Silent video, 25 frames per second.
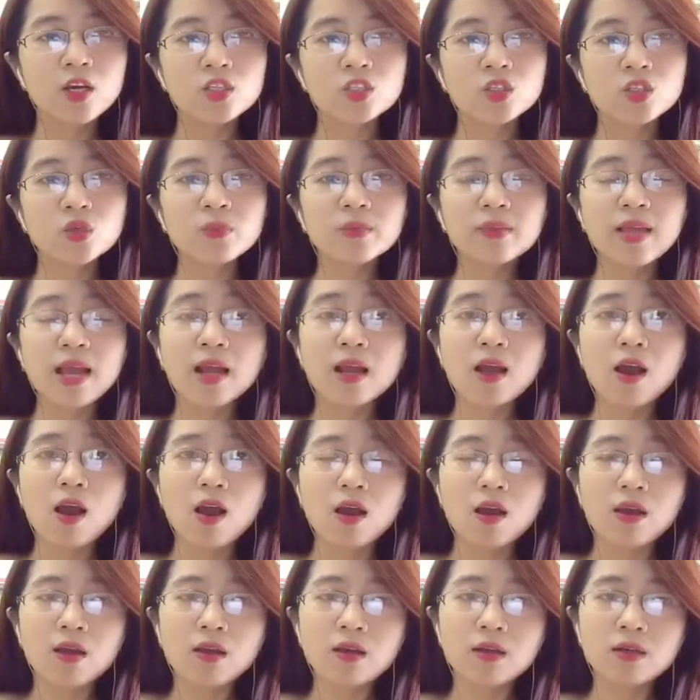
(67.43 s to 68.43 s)
Chúng ta
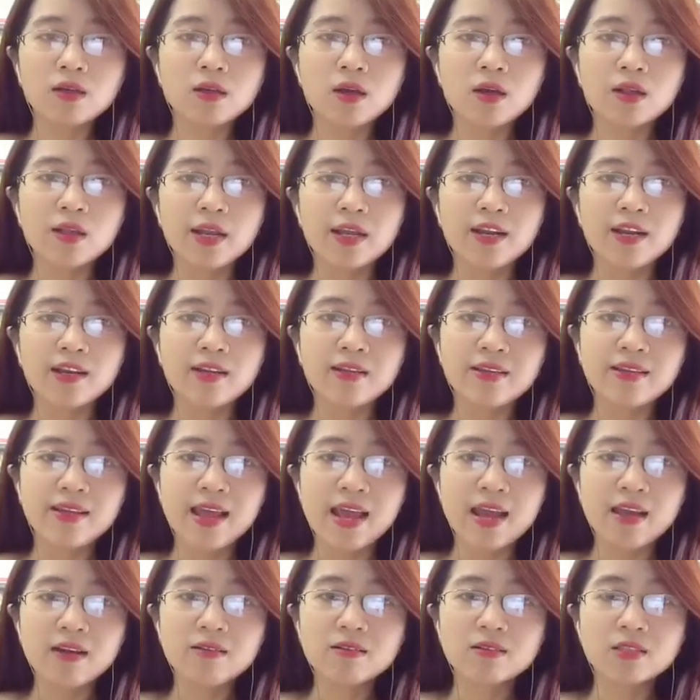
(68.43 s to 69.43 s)
khó có thể đánh
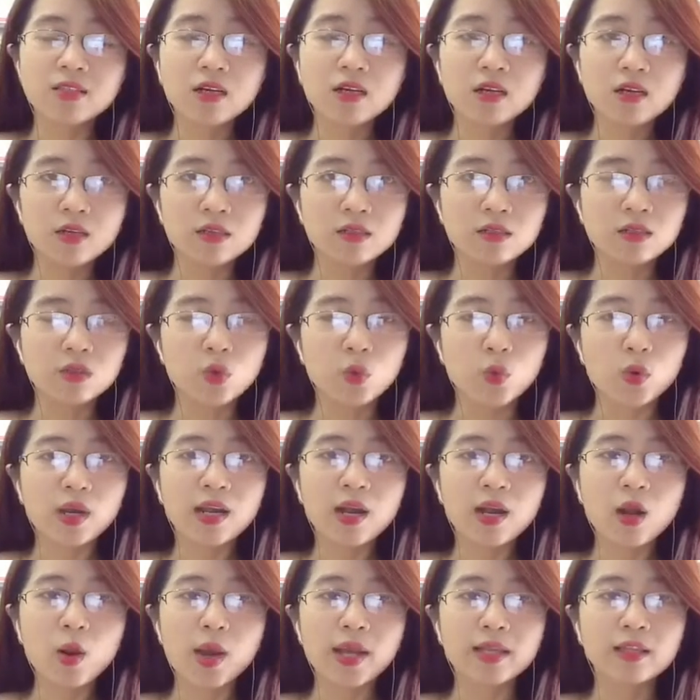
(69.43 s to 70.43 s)
giá được chất lượng của
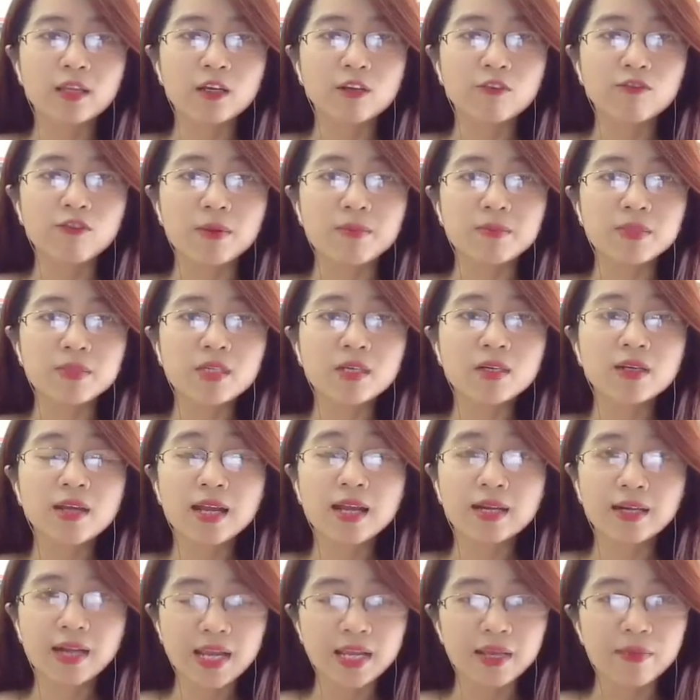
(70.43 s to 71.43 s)
các loại thực phẩm chức
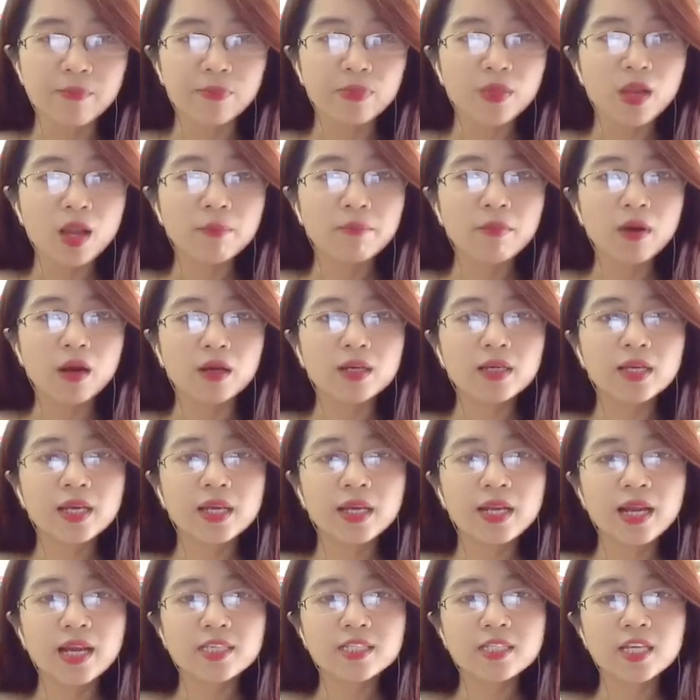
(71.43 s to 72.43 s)
năng này bởi
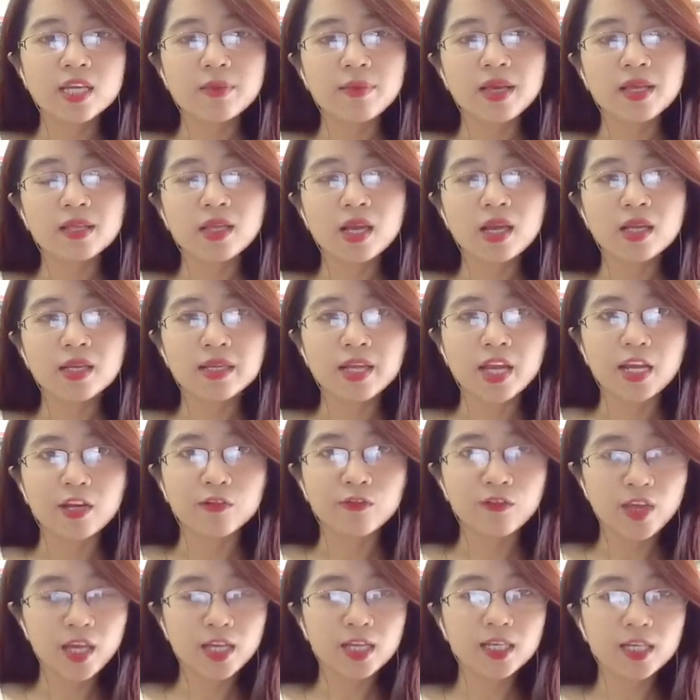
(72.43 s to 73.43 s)
khi đã chế biến thành
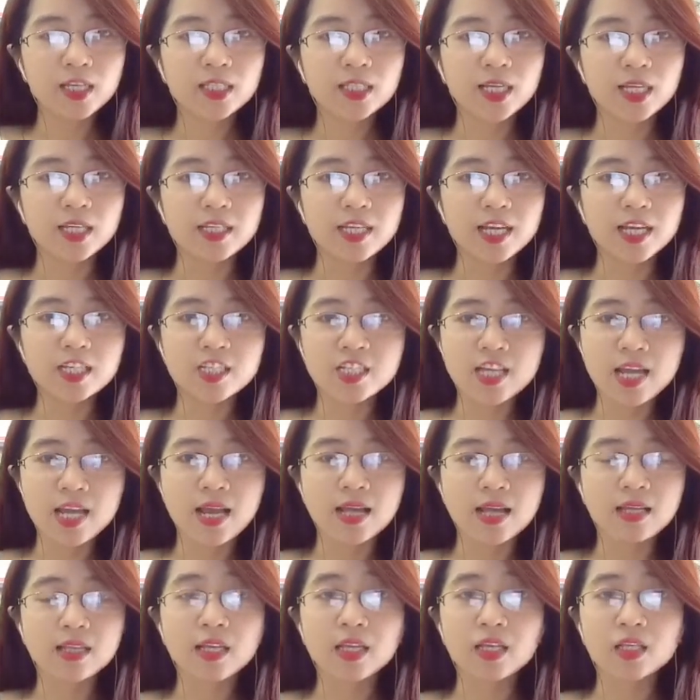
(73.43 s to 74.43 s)
dạng viên, thành dạng
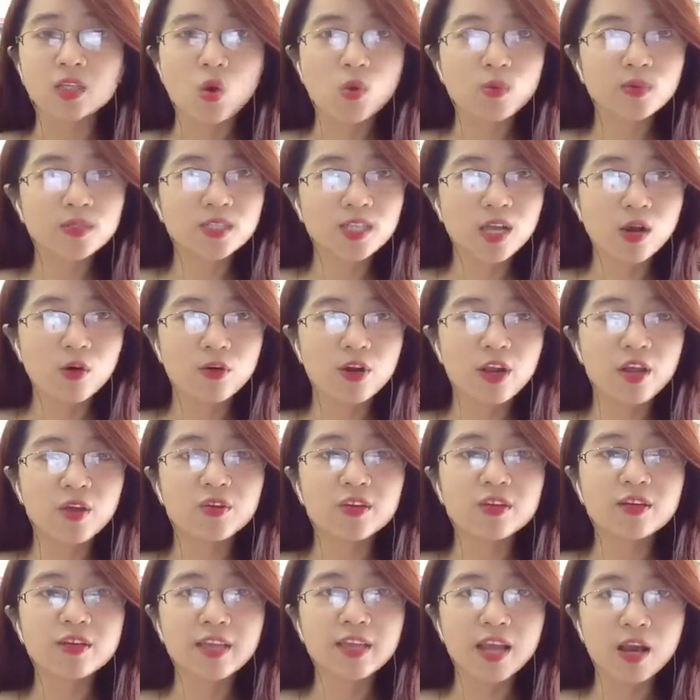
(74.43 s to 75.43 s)
trà thì tốt xấu
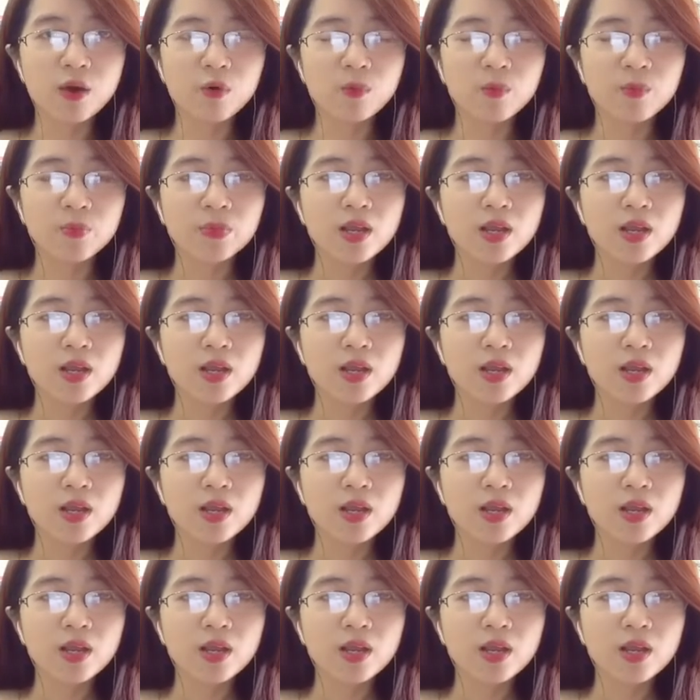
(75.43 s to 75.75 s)
đều như nhau.